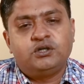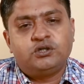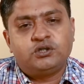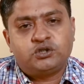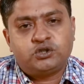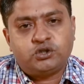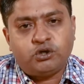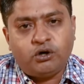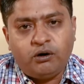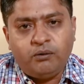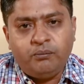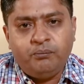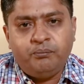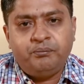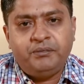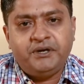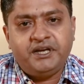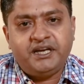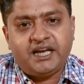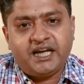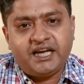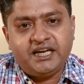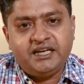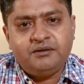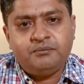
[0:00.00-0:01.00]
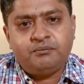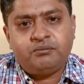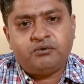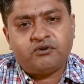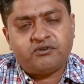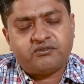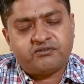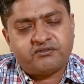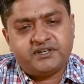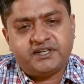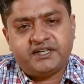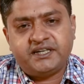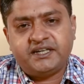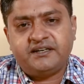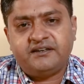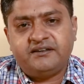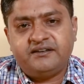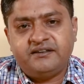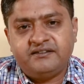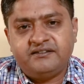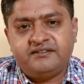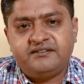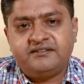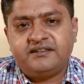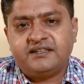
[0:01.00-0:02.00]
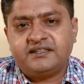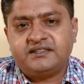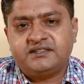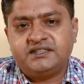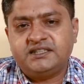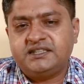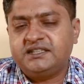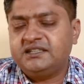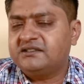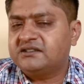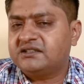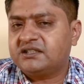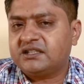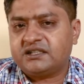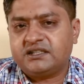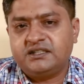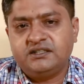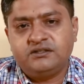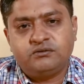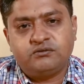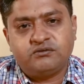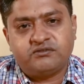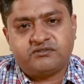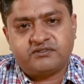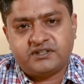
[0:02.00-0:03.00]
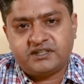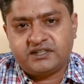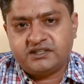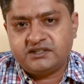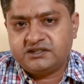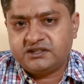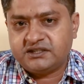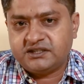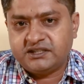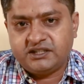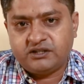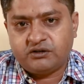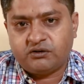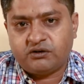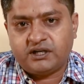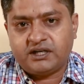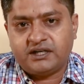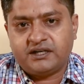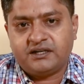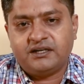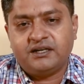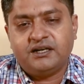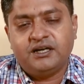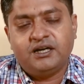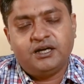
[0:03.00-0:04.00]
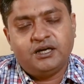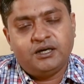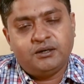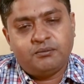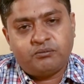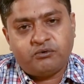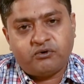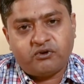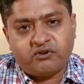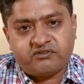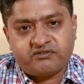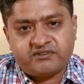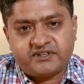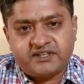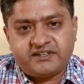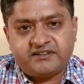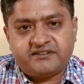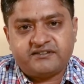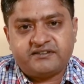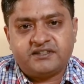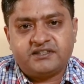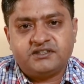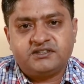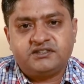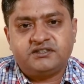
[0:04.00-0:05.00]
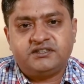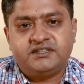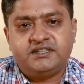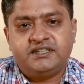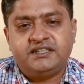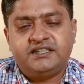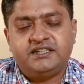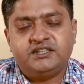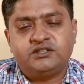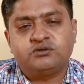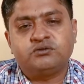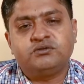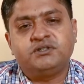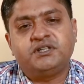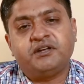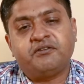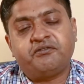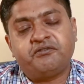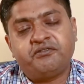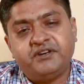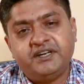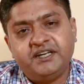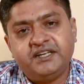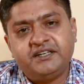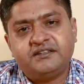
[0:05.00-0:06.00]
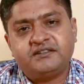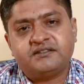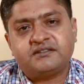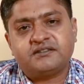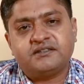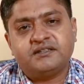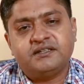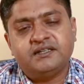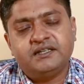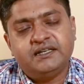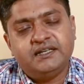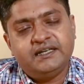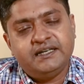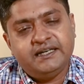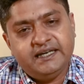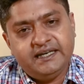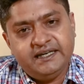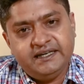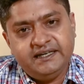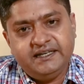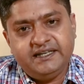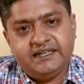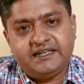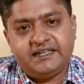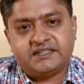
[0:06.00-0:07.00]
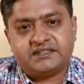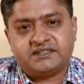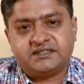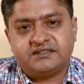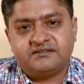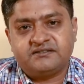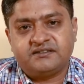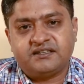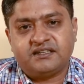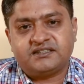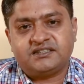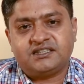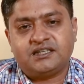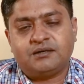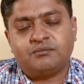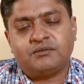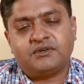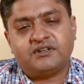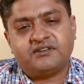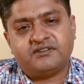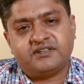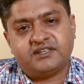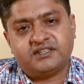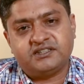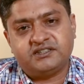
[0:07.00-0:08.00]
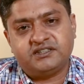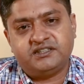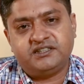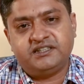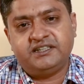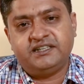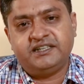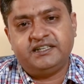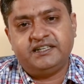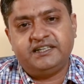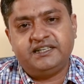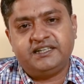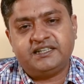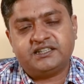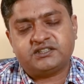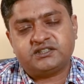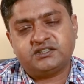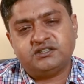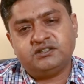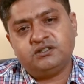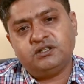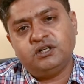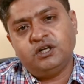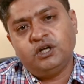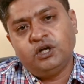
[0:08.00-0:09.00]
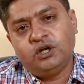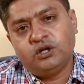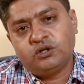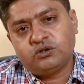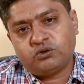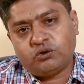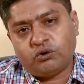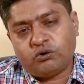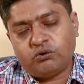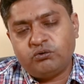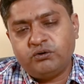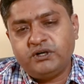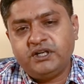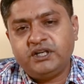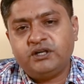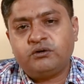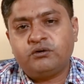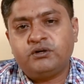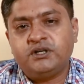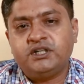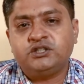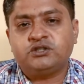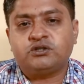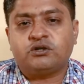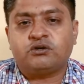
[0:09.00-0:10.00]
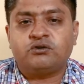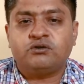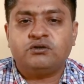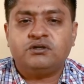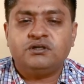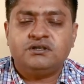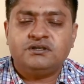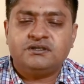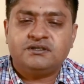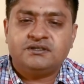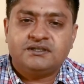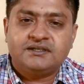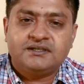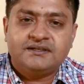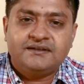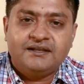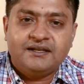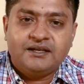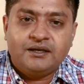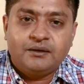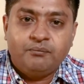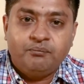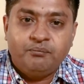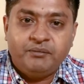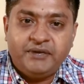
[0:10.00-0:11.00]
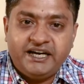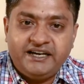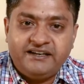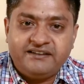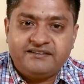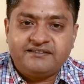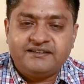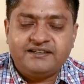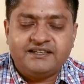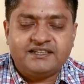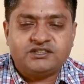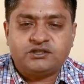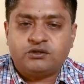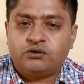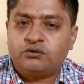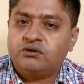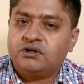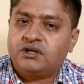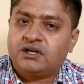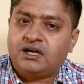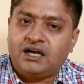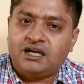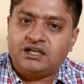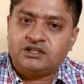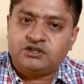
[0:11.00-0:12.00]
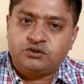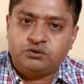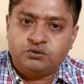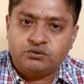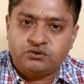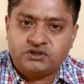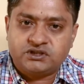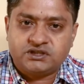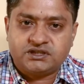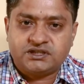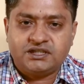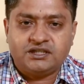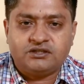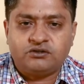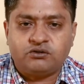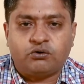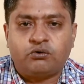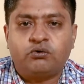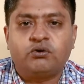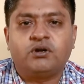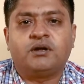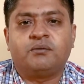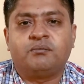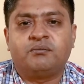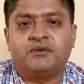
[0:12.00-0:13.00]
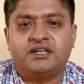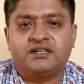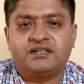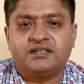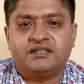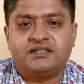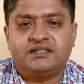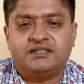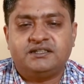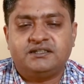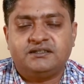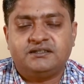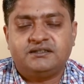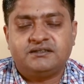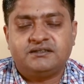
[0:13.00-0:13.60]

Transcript: সব বিনাইন প্রস্টেটিক ডিজিজের চিকিৎসা কিন্তু সার্জারি নয় প্রস্টেট সার্জারির কিছু ডেফিনিট ইন্ডিকেশনস আছে আমরা সার্জারির ইন্ডিকেশন তখনই করি যখন মেডিসিনে যখন কাজ হচ্ছে না তখন আমরা দেখি